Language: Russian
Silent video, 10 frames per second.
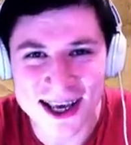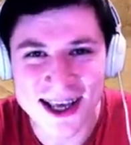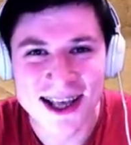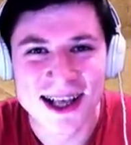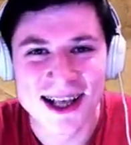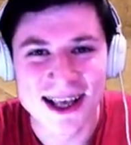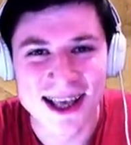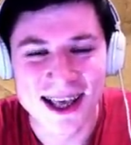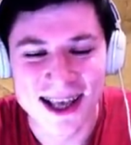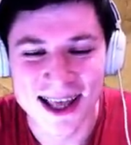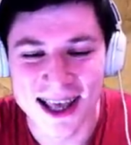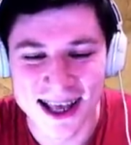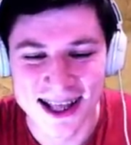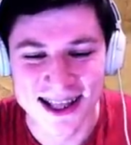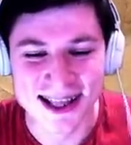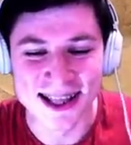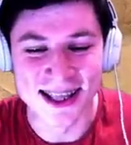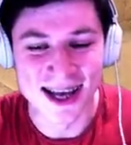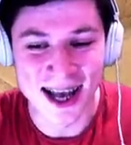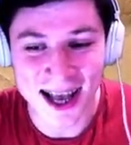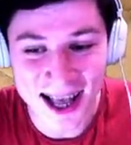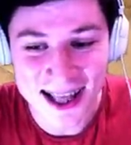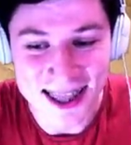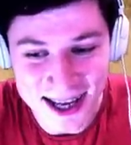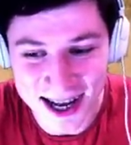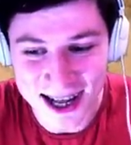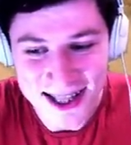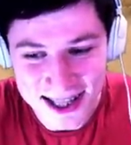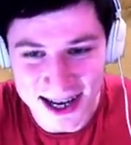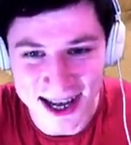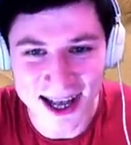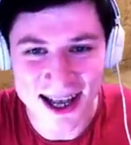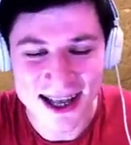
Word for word: нет, нет! Да, Я сейчас выиграю да, тебя, да. все.